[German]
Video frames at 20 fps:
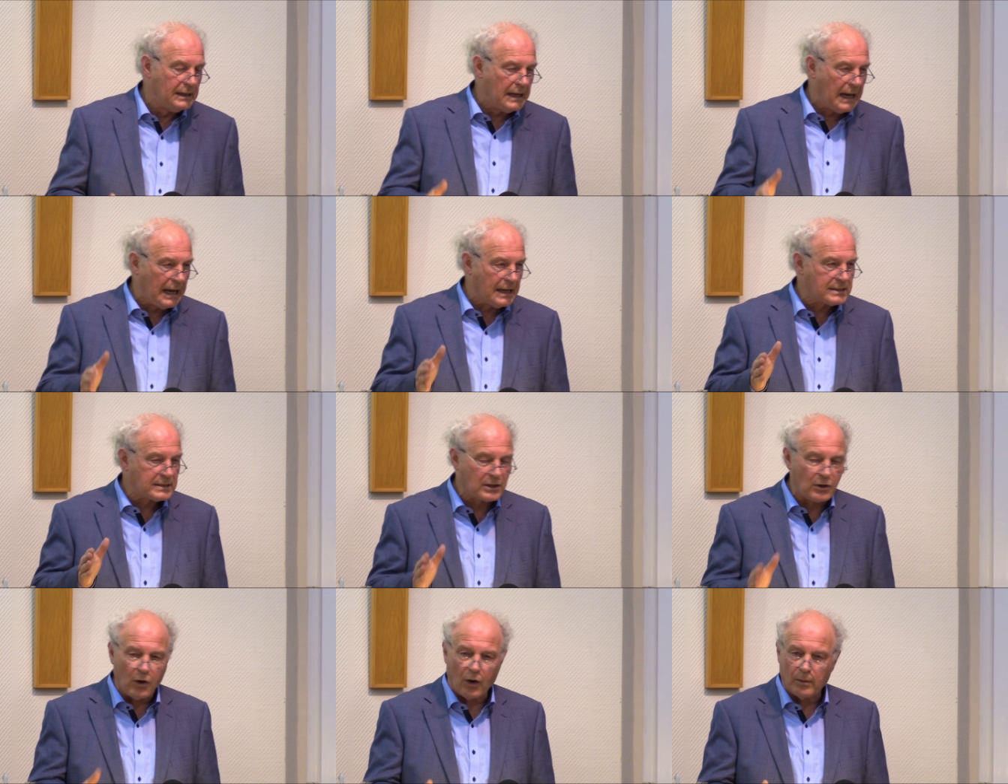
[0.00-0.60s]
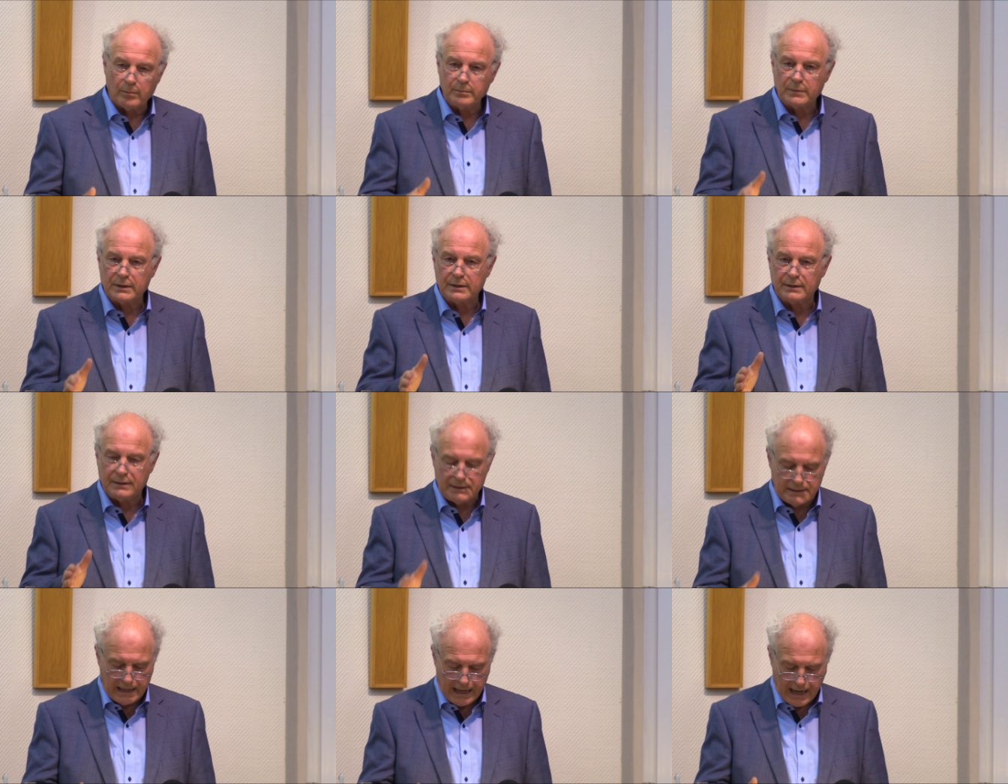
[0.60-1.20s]
es kommt
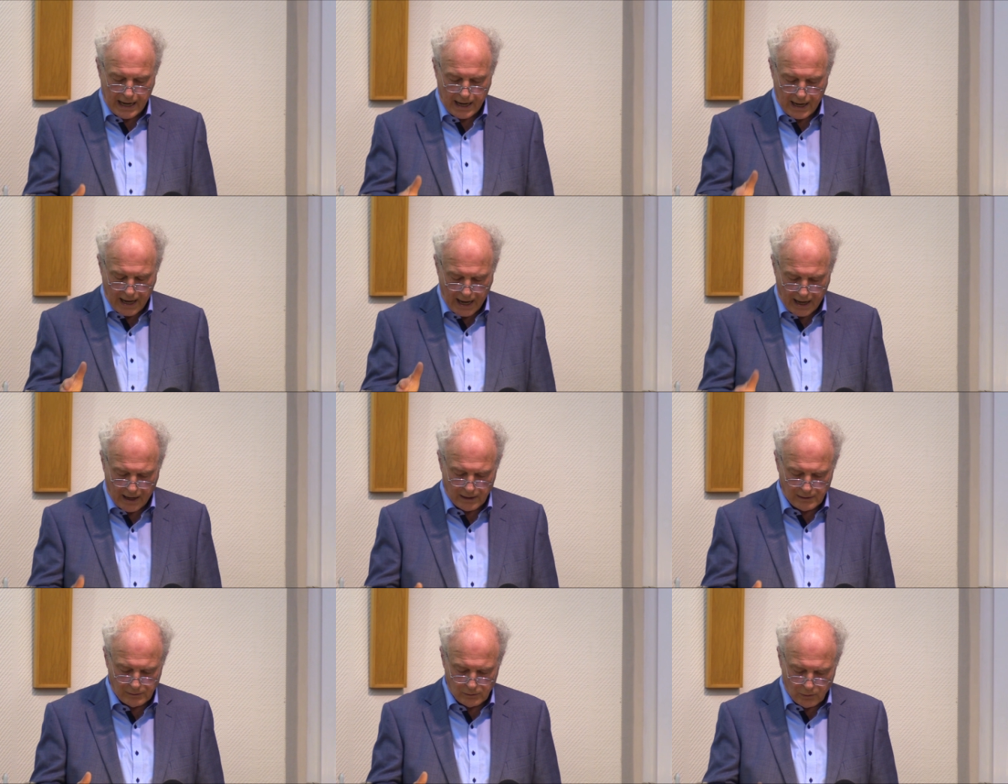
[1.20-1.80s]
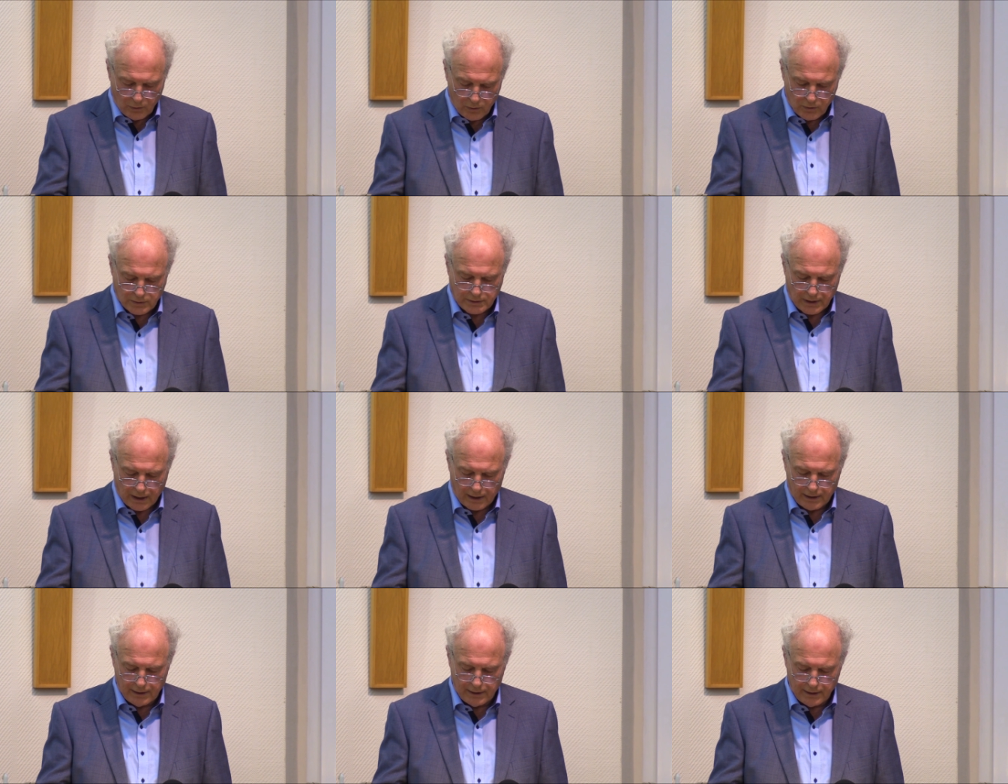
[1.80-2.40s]
der
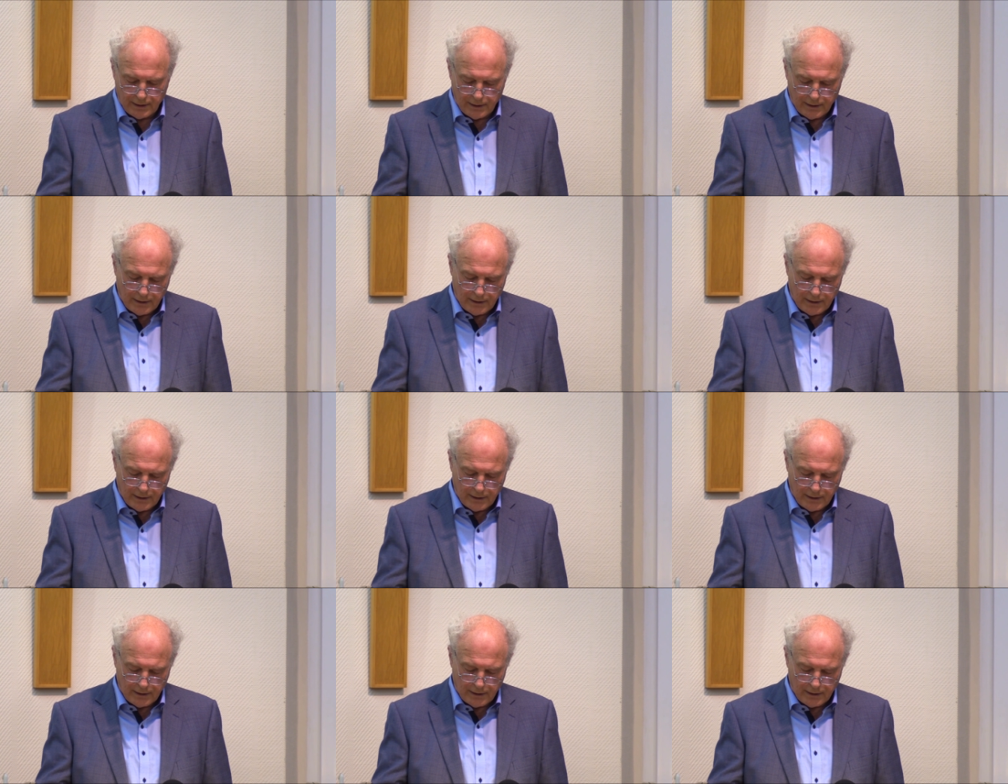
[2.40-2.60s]
Erlöser.